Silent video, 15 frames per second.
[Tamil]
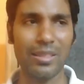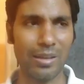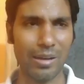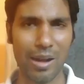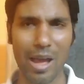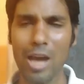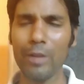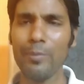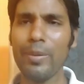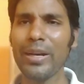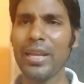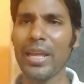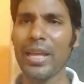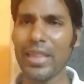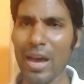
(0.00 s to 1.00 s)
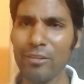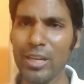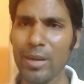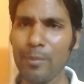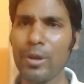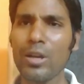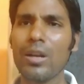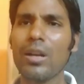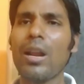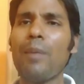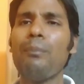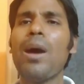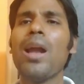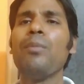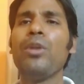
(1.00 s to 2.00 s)
அந்த நாலு பேருக்கு ஏதாவது நமக்கு
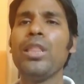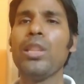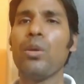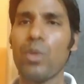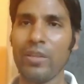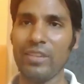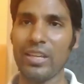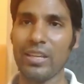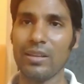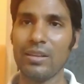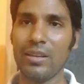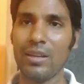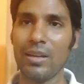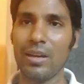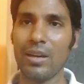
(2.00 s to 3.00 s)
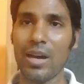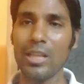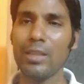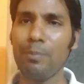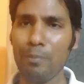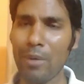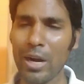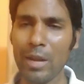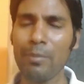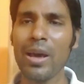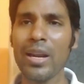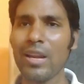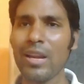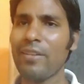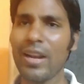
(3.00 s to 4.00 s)
நம்மால் முடிந்த உதவி அது பணமா
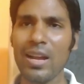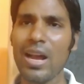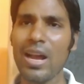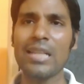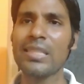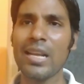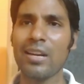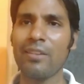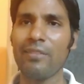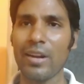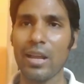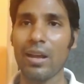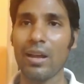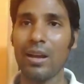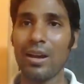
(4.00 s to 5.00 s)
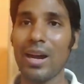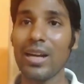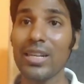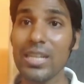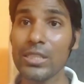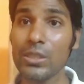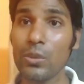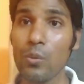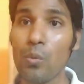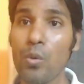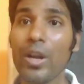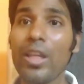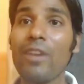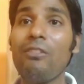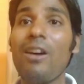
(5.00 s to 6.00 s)
இருக்க வேண்டாம் காசா இருக்க வேண்டாம் அட்லீஸ்ட்
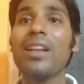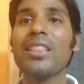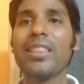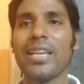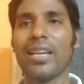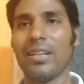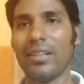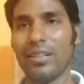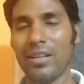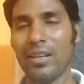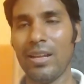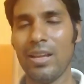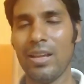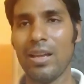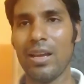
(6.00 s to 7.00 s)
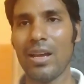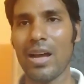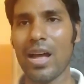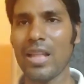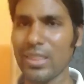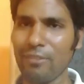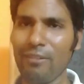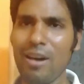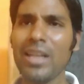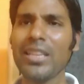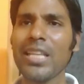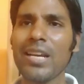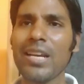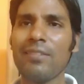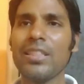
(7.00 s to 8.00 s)
உங்களுடைய வார்த்தைகள் அந்த
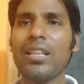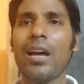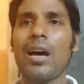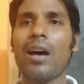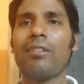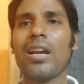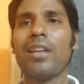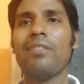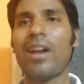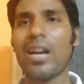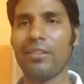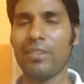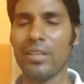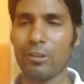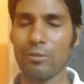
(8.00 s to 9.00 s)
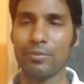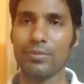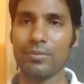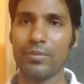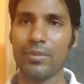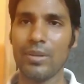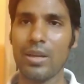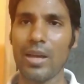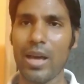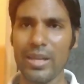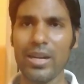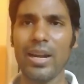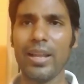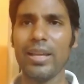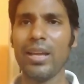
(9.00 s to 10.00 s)
வார்த்தைகள் வந்து அவர்களை வாழ வைக்கும்
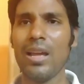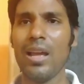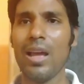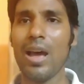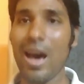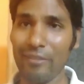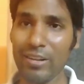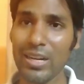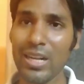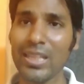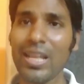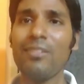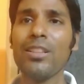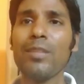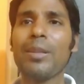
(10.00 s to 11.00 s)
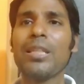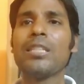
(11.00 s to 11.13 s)
அதனால அவர்கள் தான் வந்து